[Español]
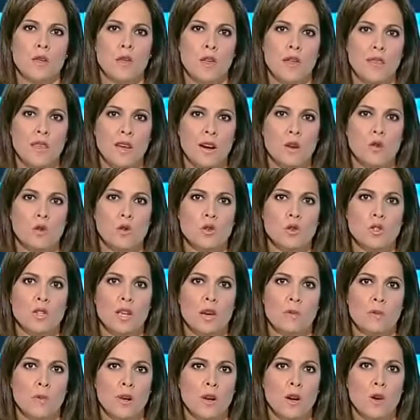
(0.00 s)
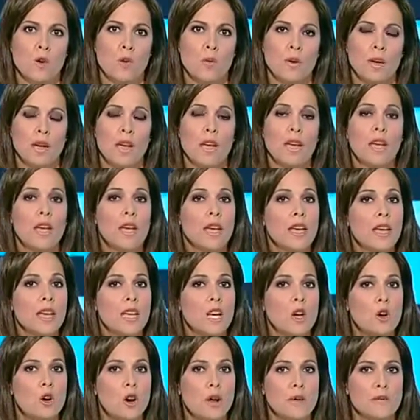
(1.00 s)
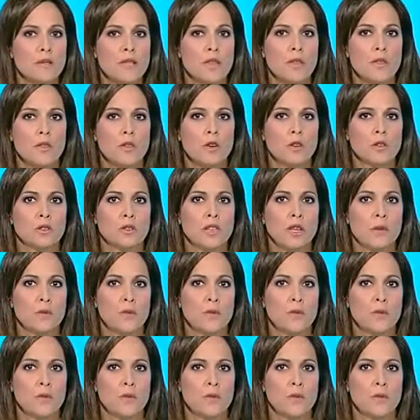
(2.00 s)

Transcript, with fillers: Ciudadanos, el PNV y con la abstención del